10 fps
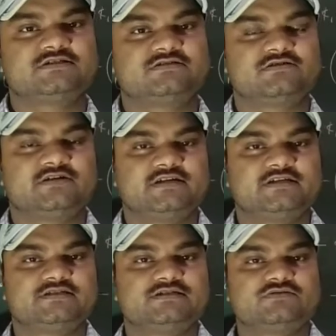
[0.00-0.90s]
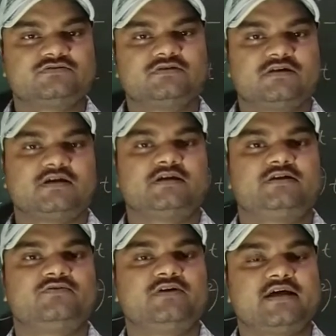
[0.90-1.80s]
is learning institute and
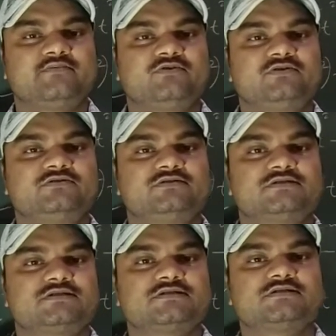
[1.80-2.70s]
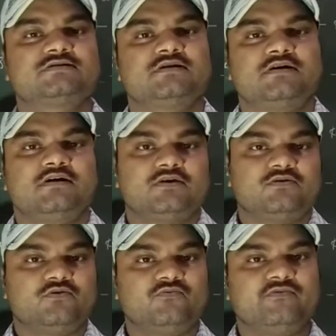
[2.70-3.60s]
today i am going to discuss
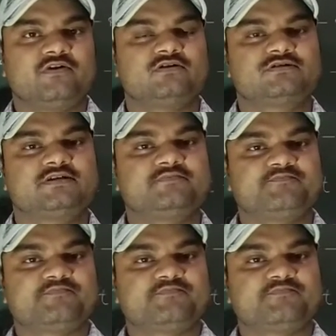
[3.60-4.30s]
group velocity